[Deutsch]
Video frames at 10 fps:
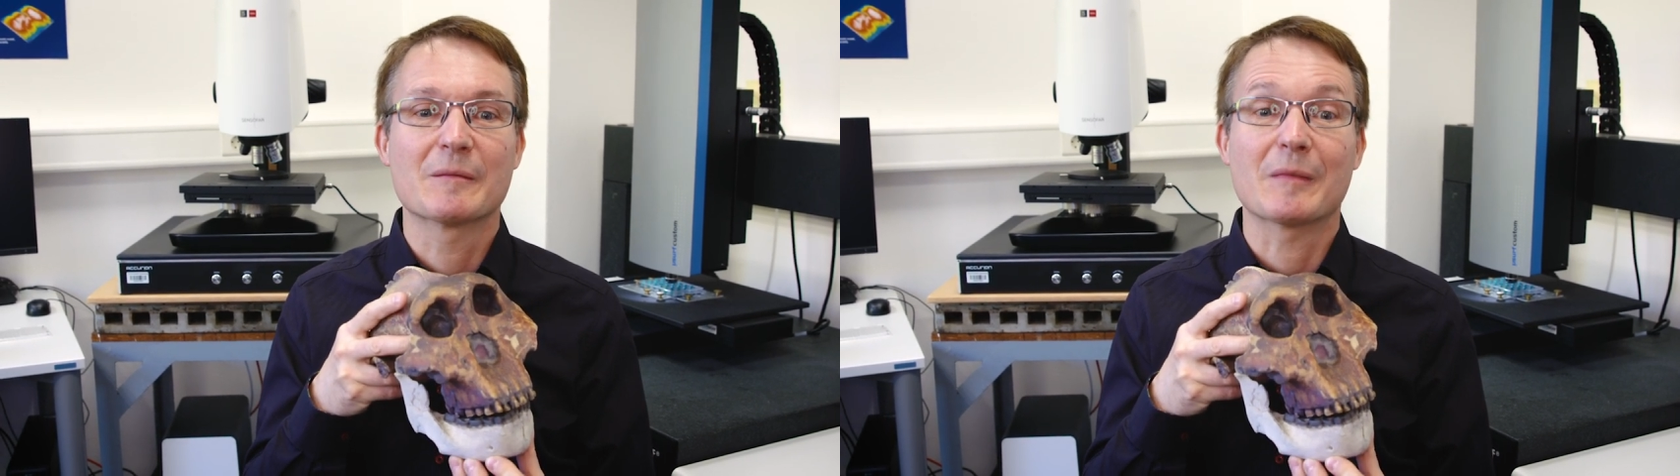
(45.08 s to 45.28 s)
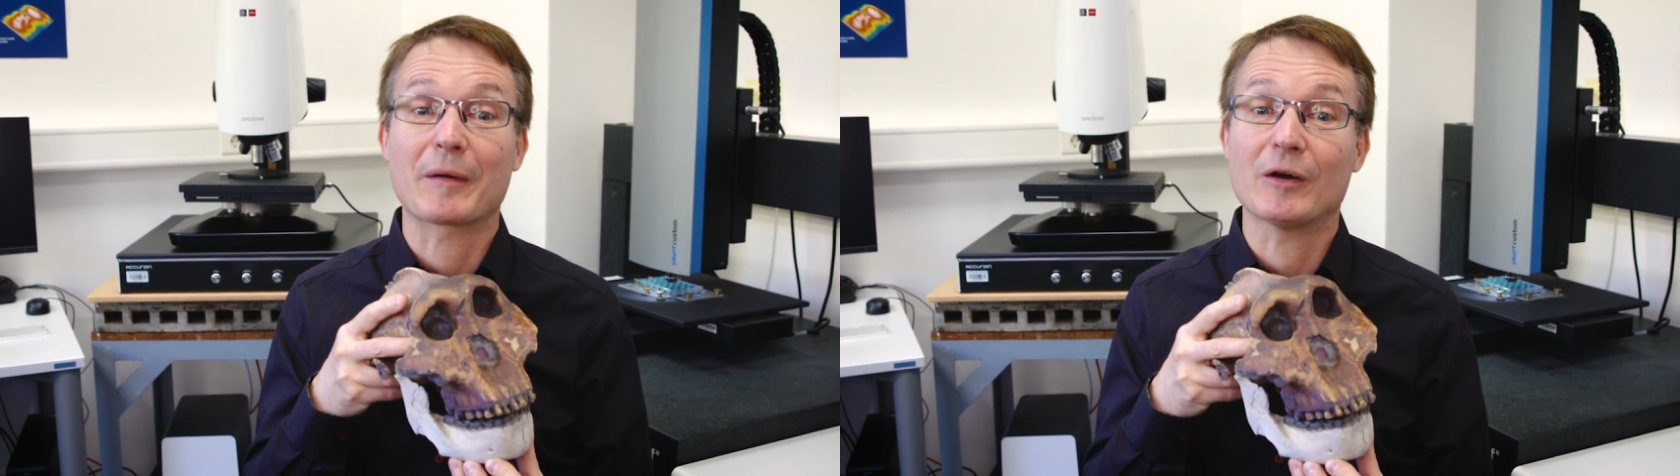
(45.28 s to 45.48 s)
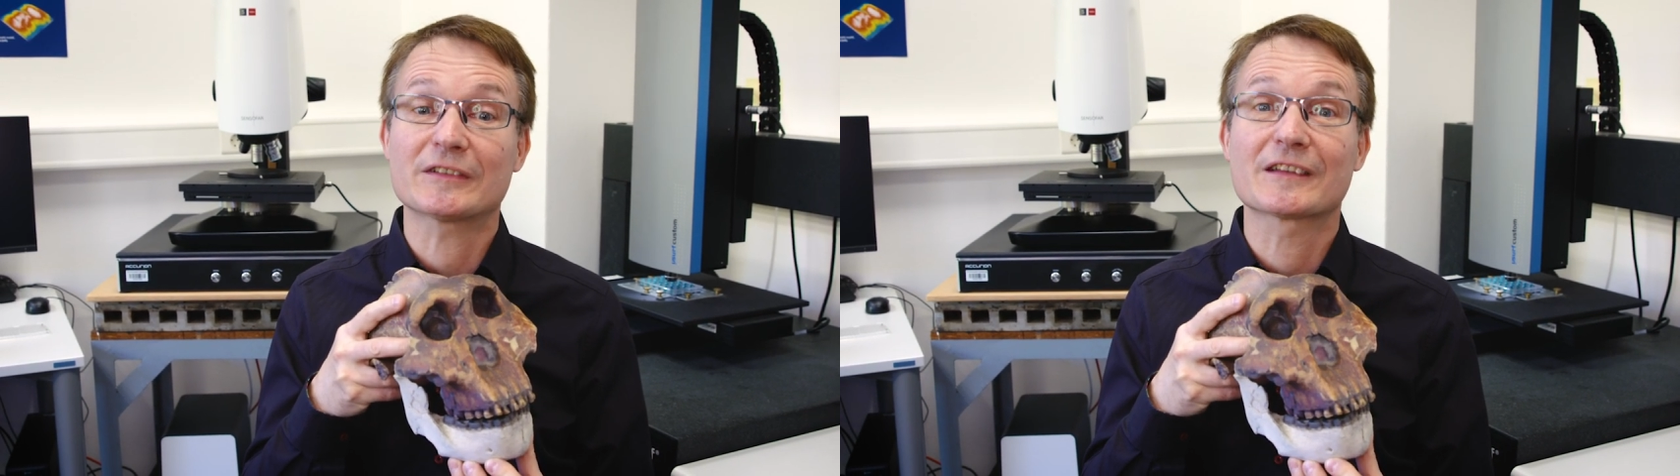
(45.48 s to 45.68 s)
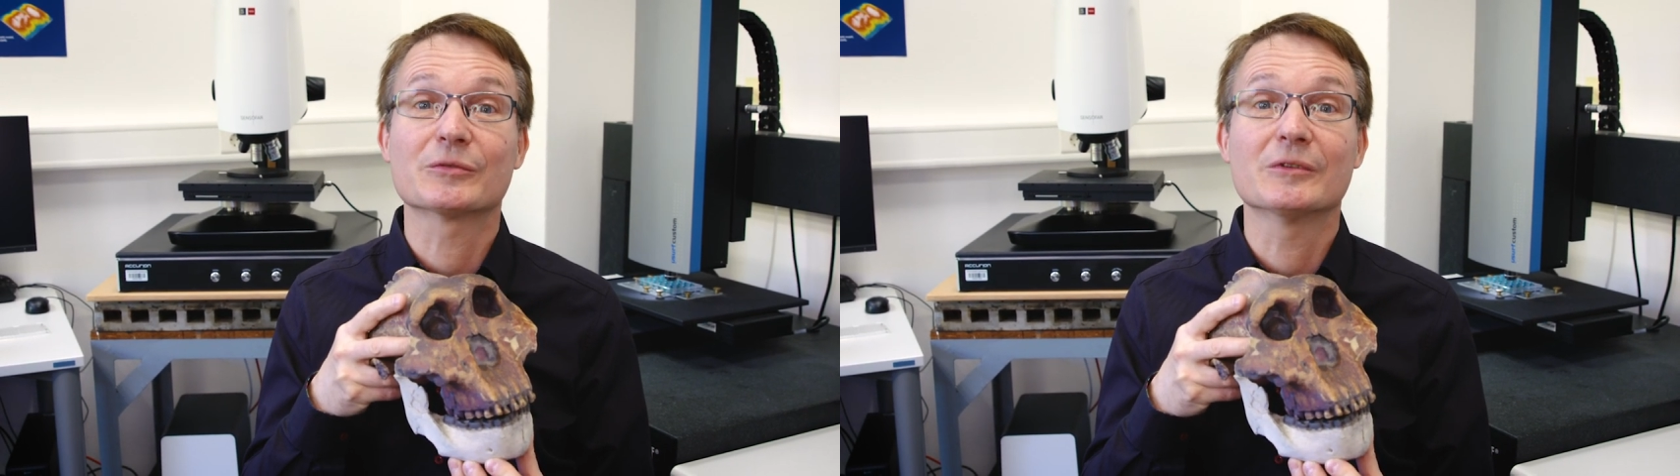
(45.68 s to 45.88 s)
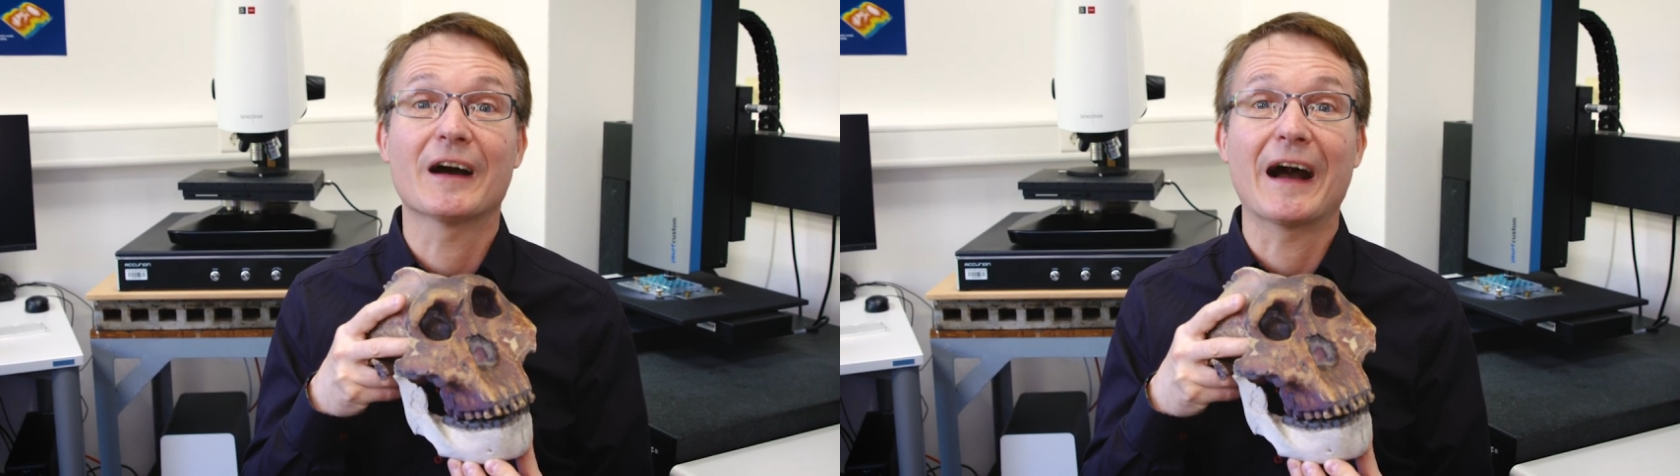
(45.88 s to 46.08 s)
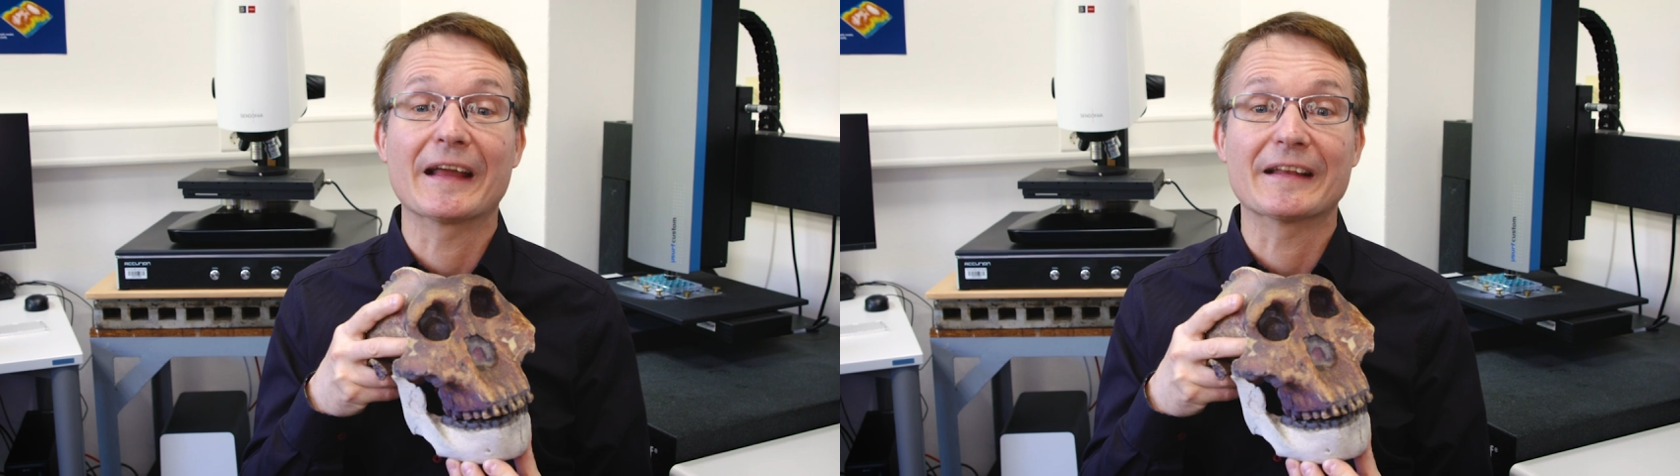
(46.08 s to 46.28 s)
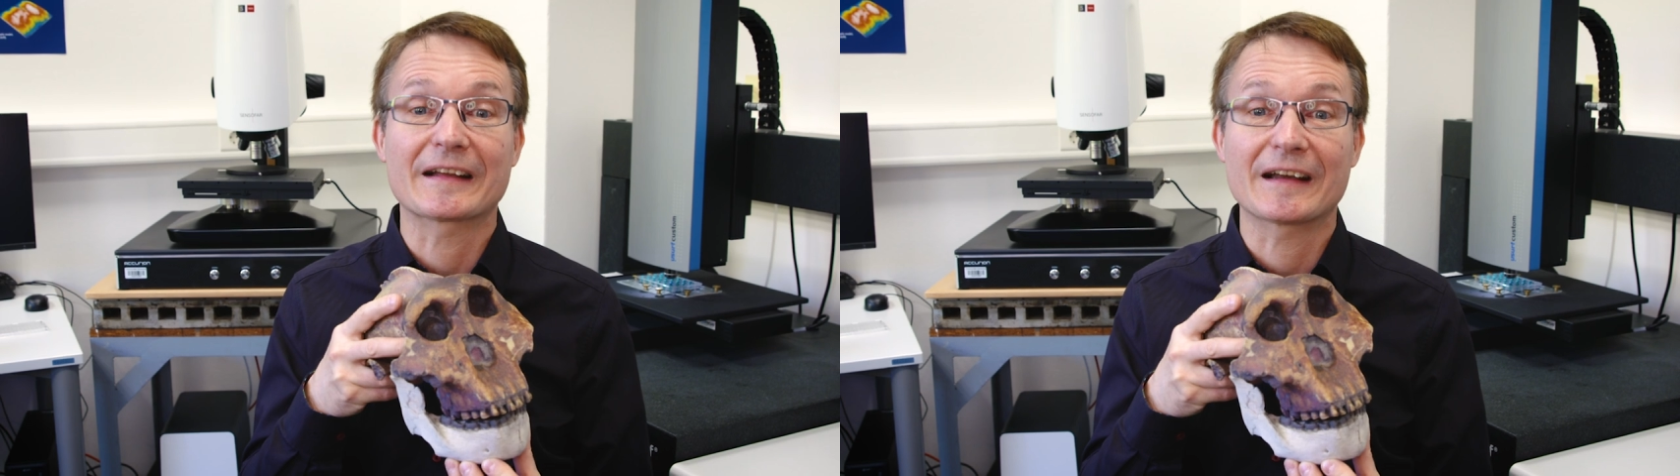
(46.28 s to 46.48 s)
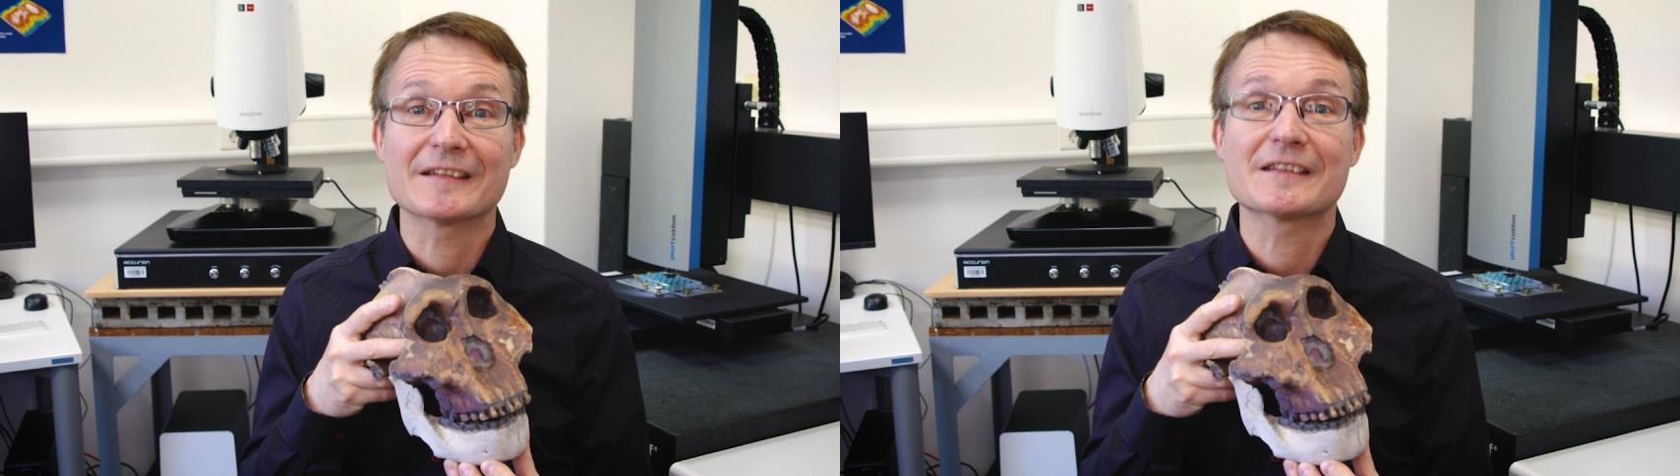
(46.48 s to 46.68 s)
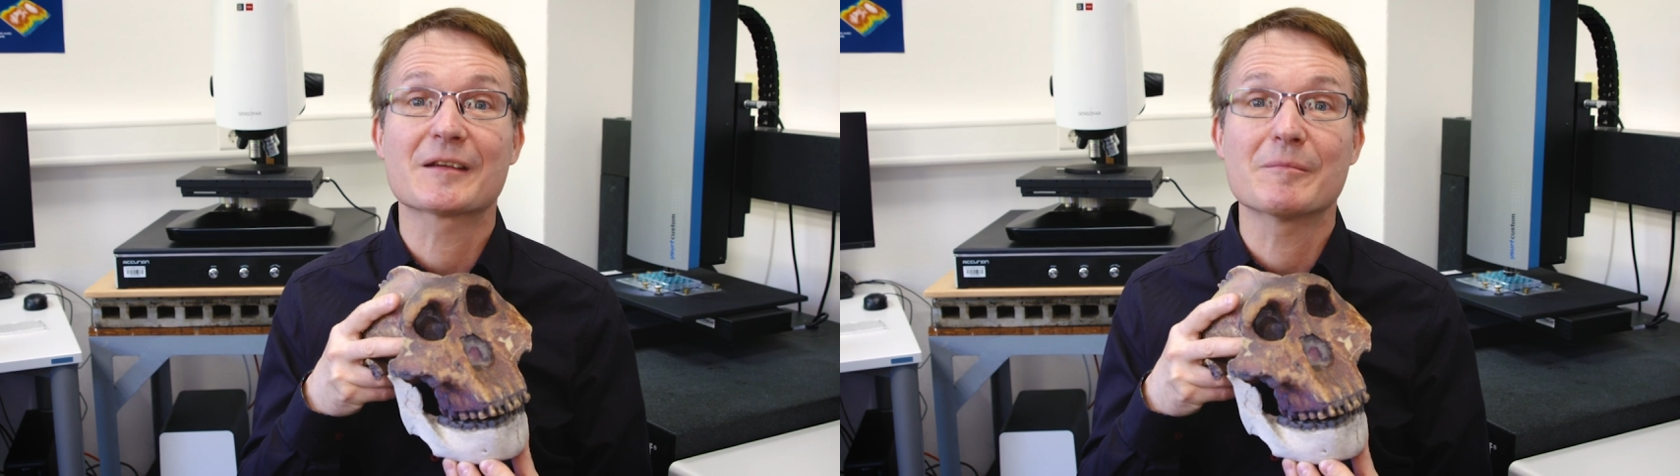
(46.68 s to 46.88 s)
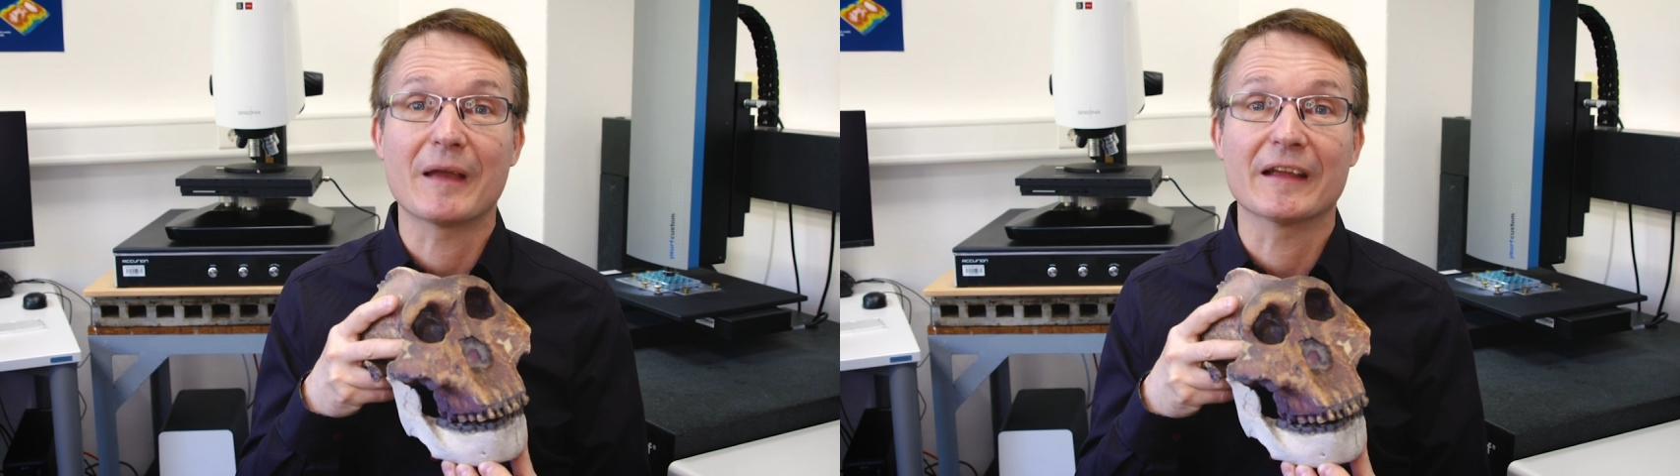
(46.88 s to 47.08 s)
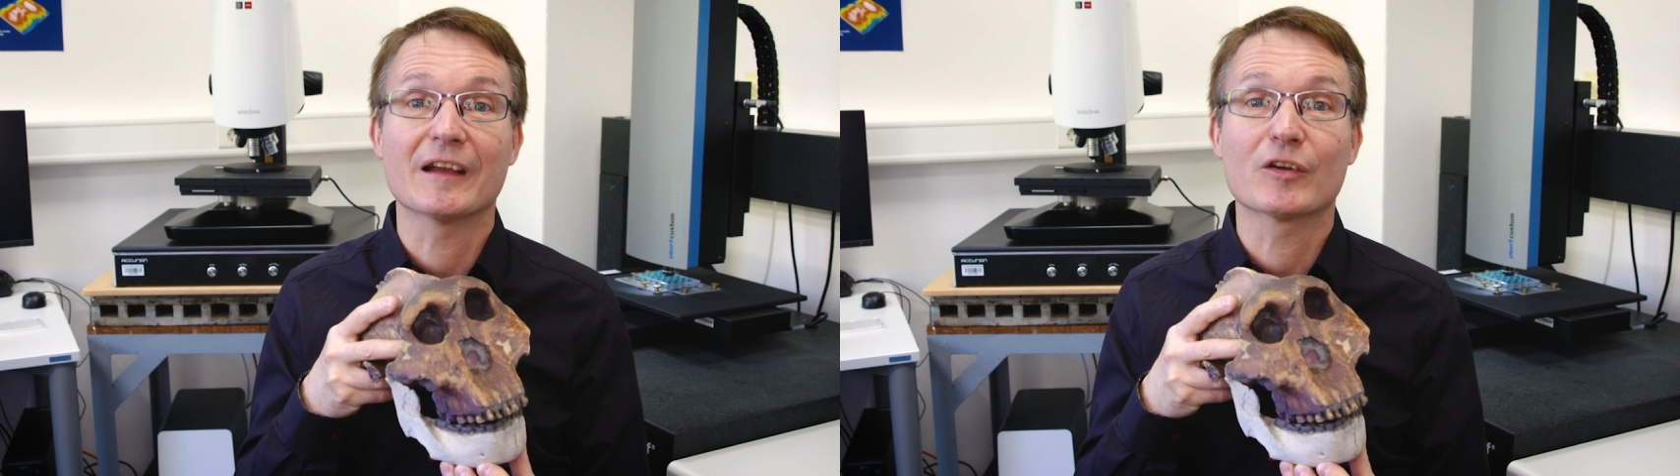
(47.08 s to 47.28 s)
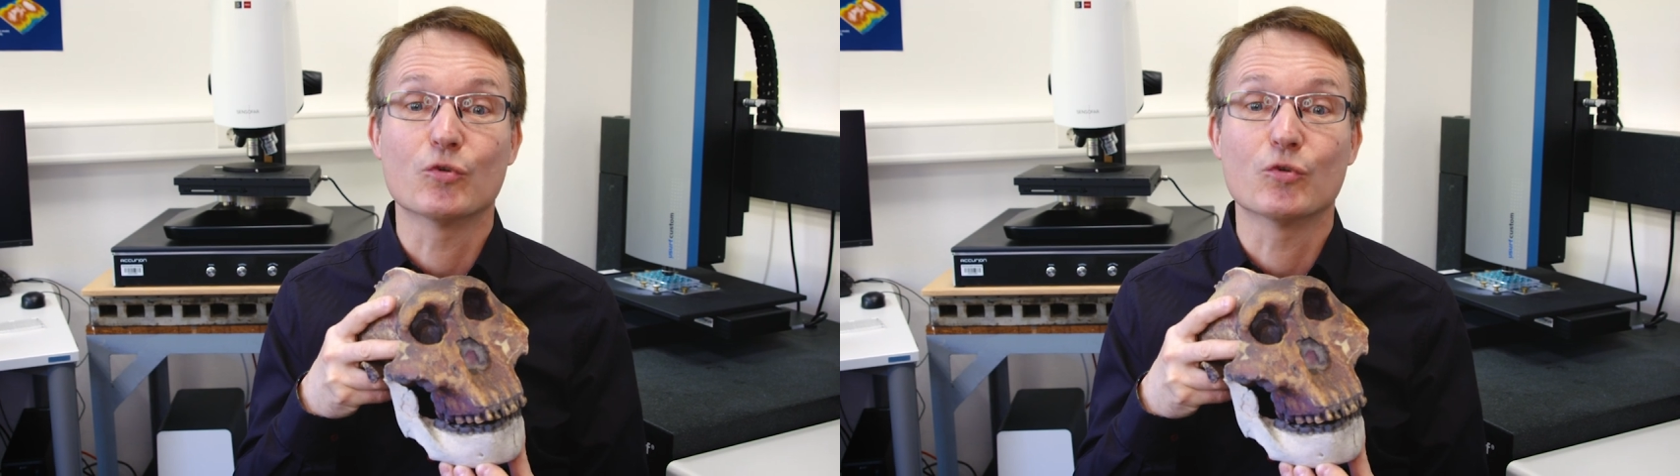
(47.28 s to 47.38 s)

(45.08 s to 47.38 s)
Man braucht dazu eine ganze Menge